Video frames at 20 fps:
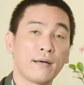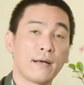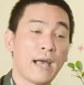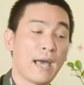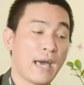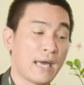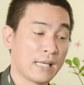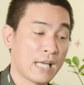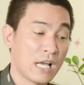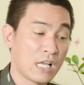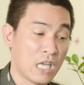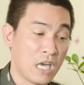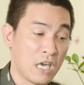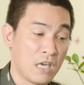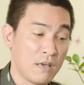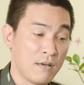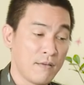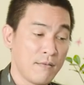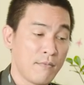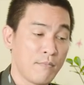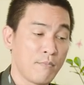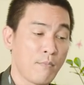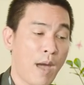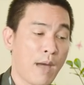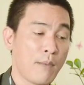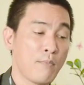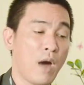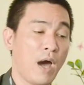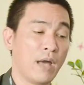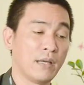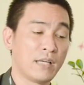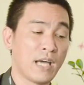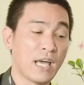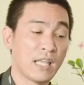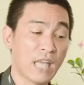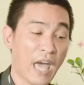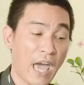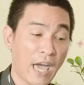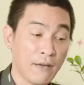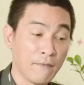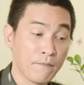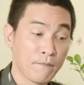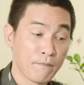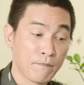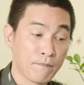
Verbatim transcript: các anh các chị bản mệnh khắc tháng